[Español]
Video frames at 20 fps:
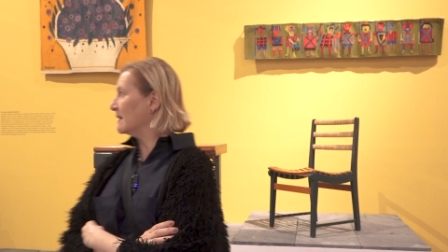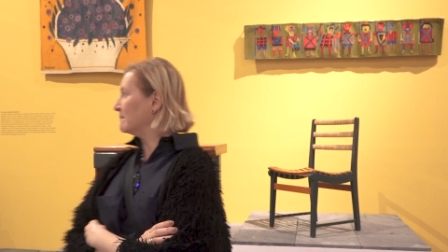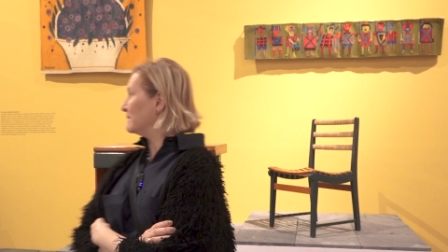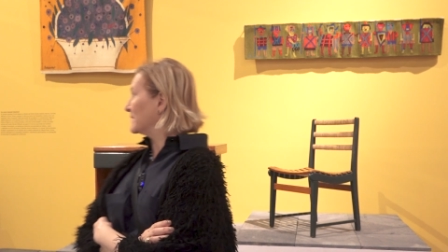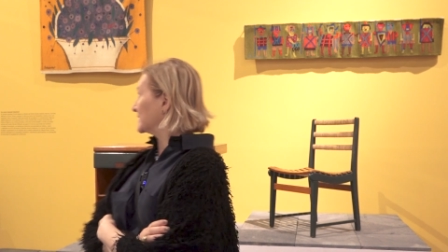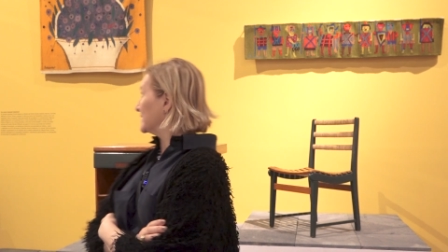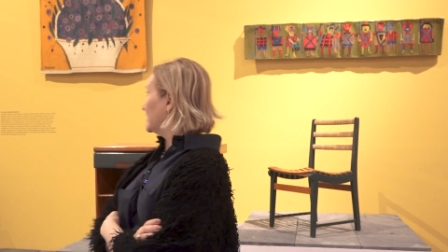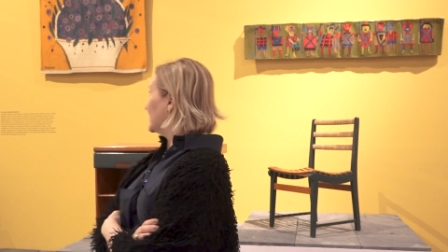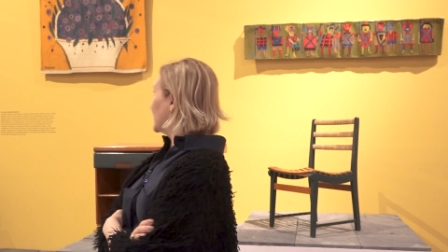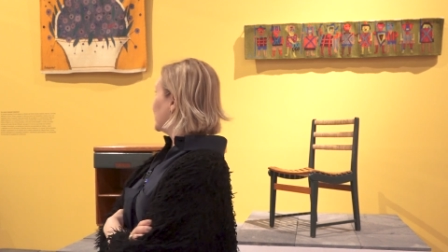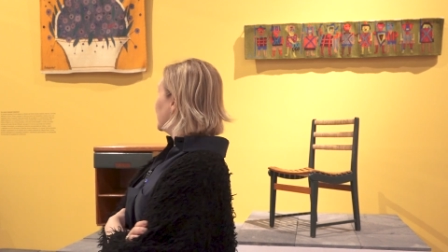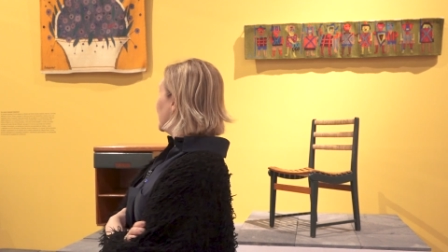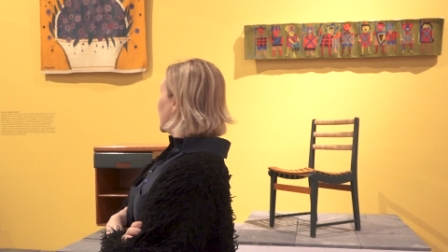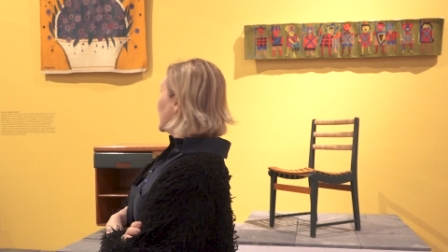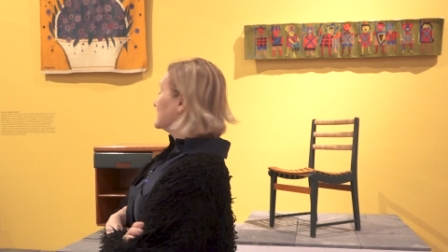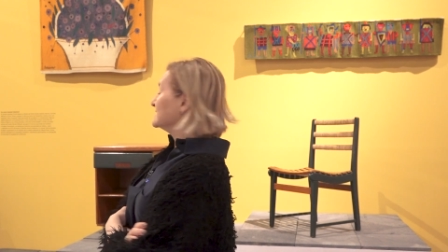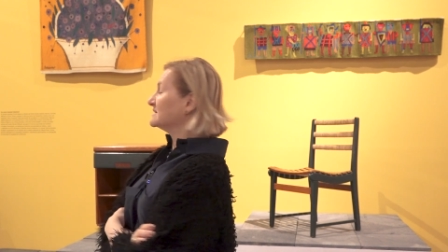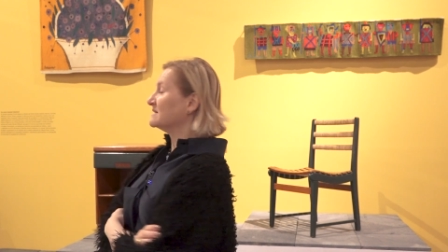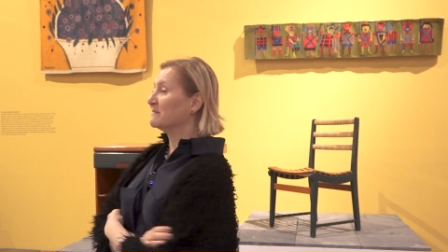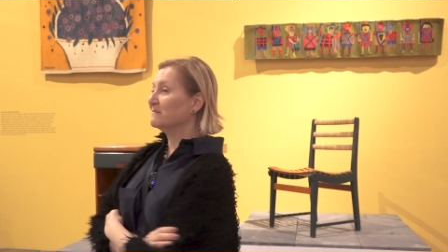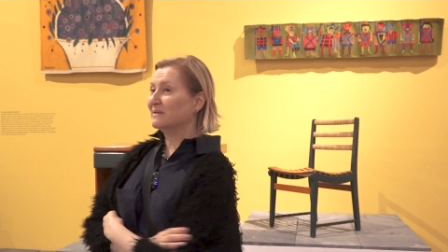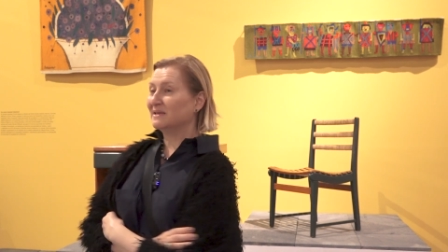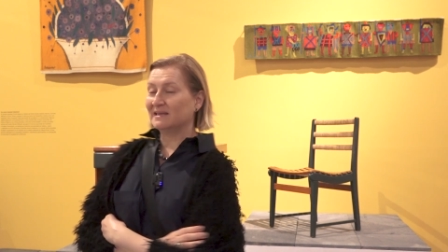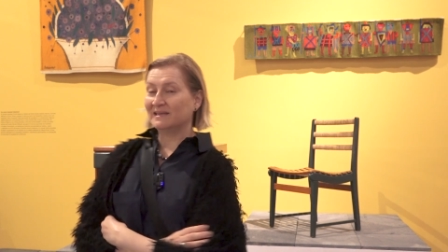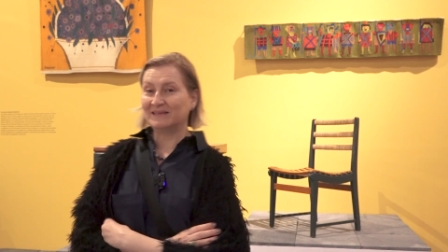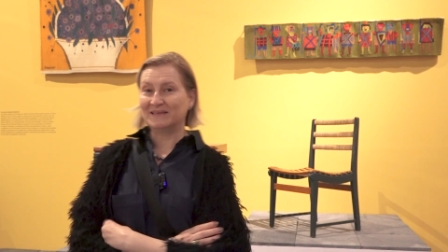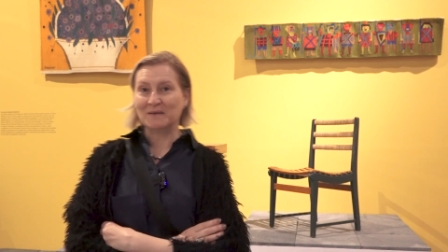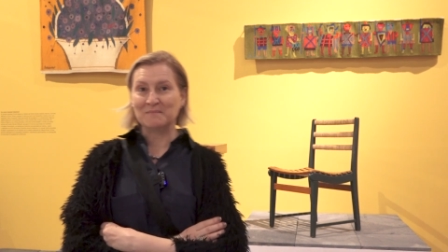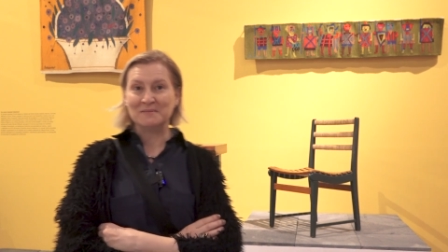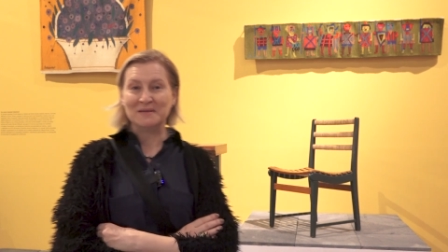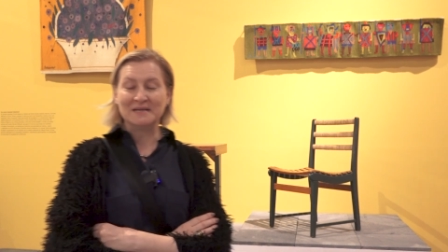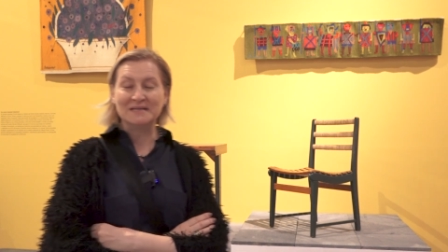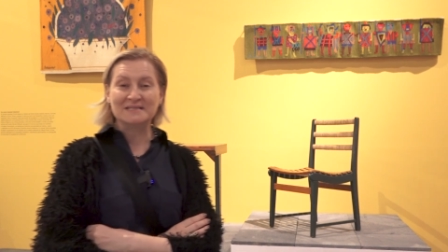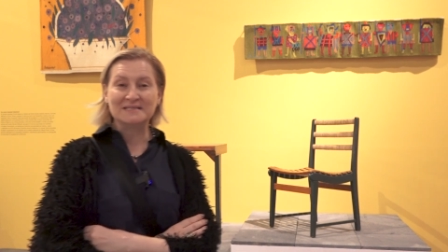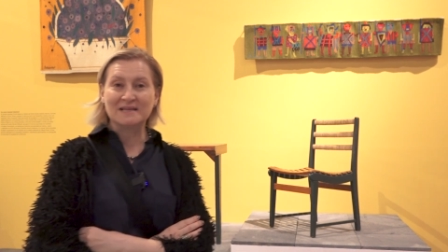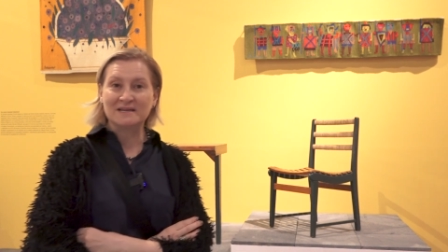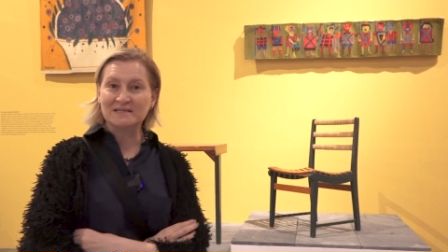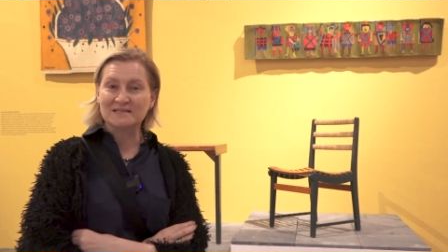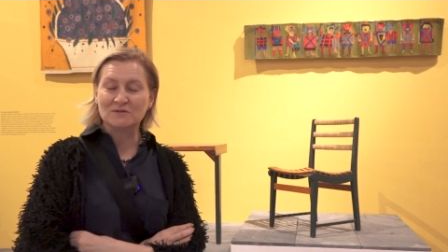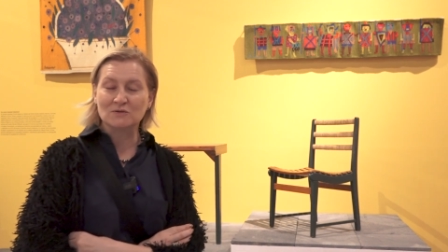la parte de atrás de mí también
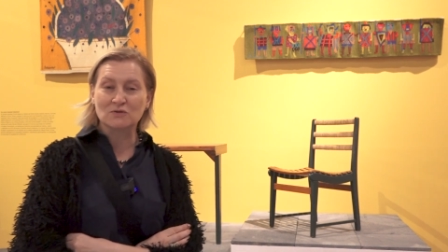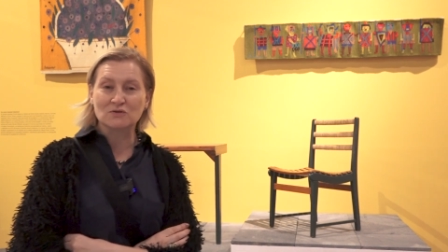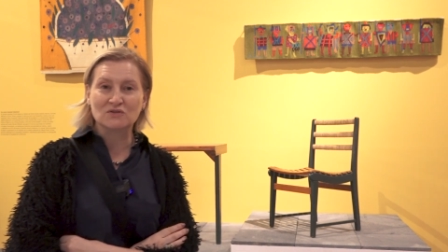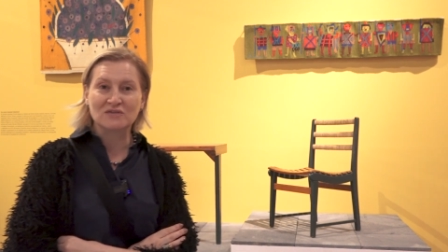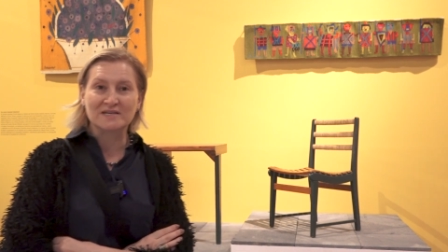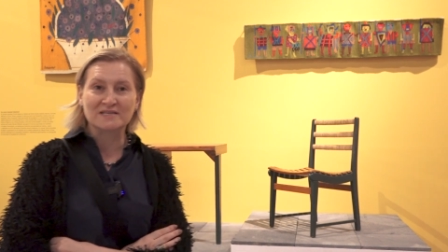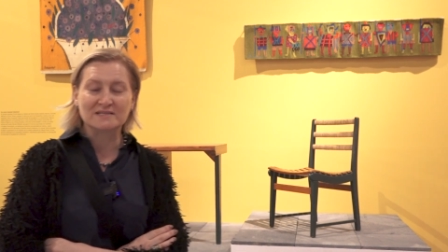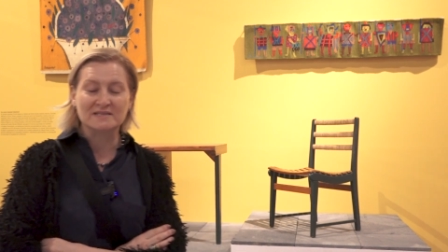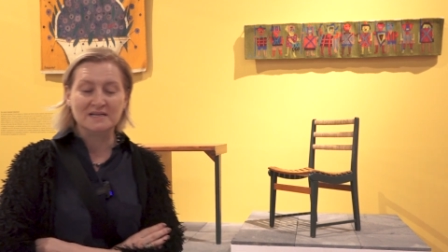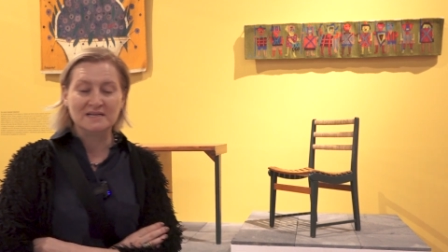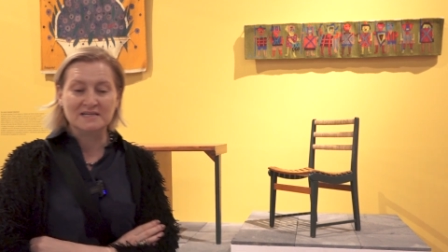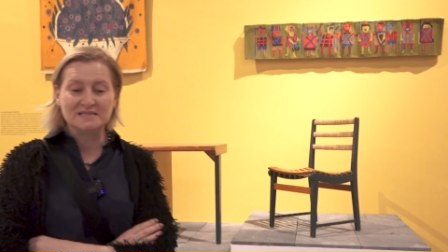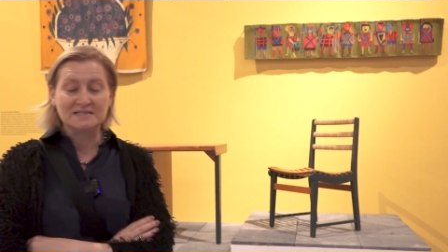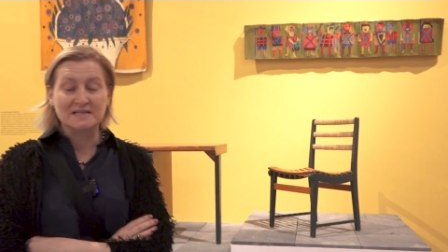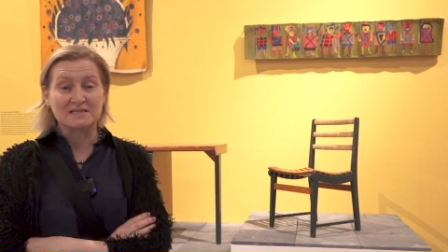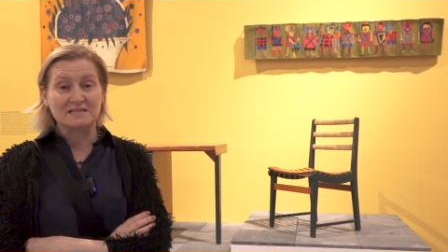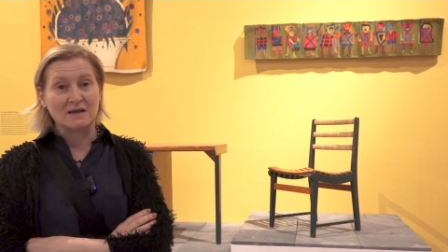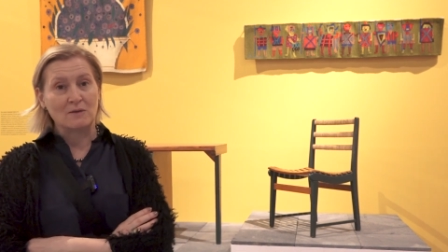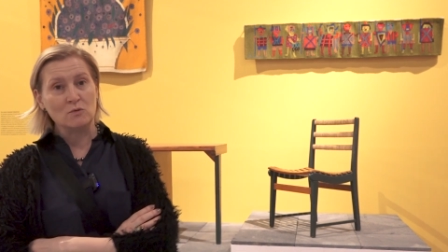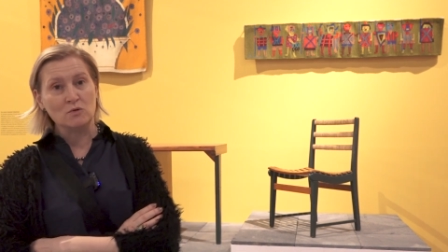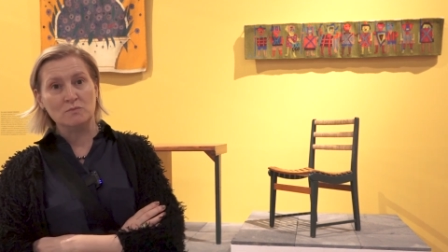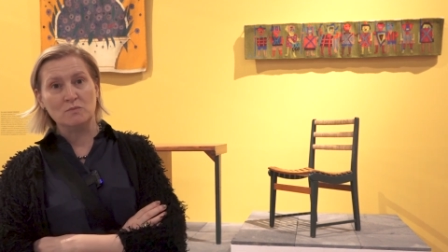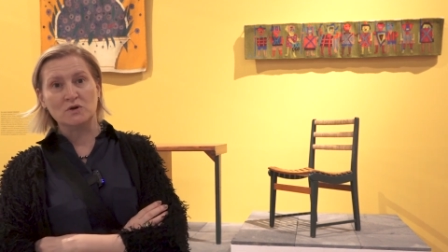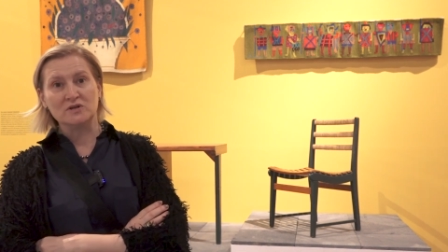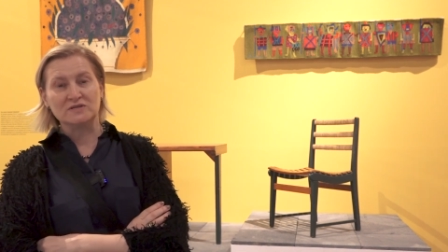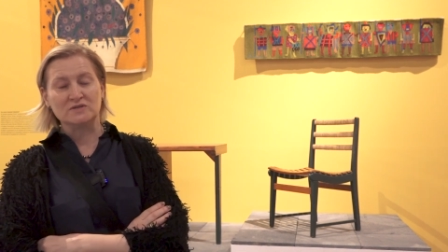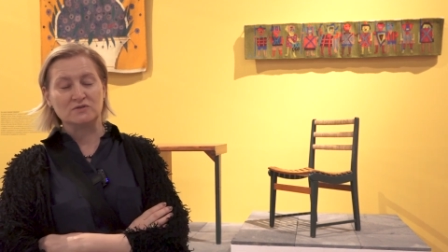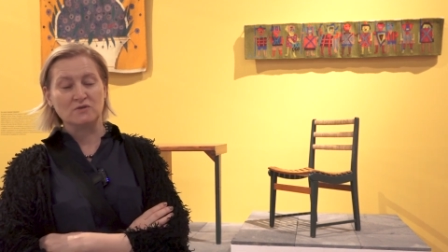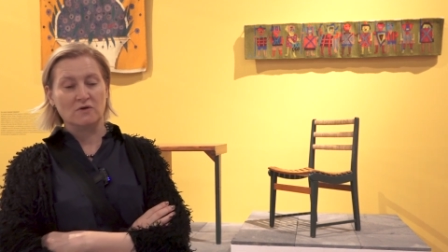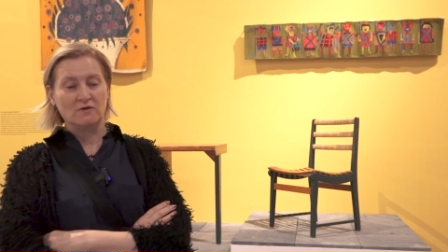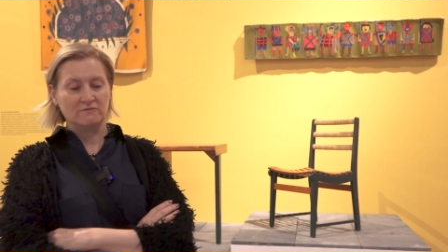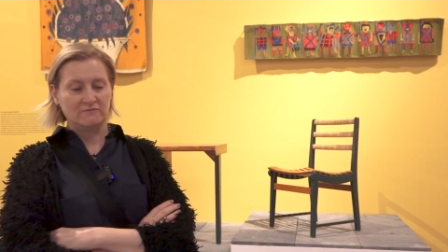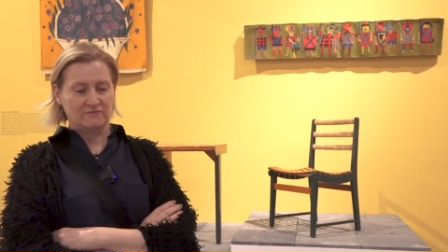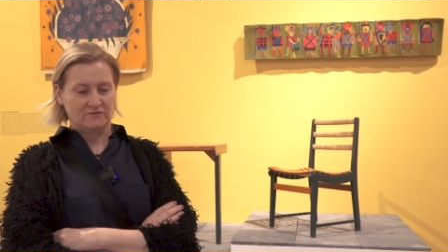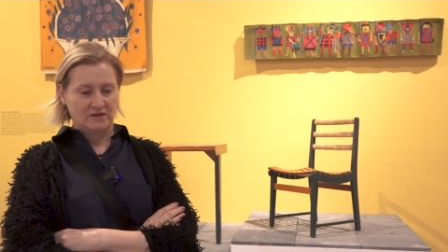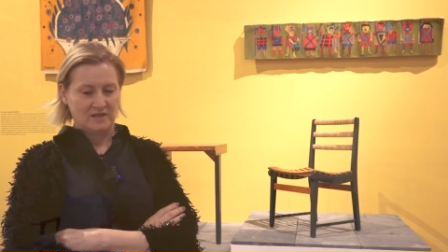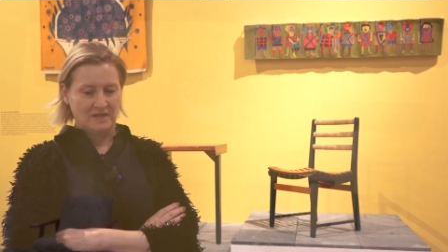están estos textiles de Saúl Borisov,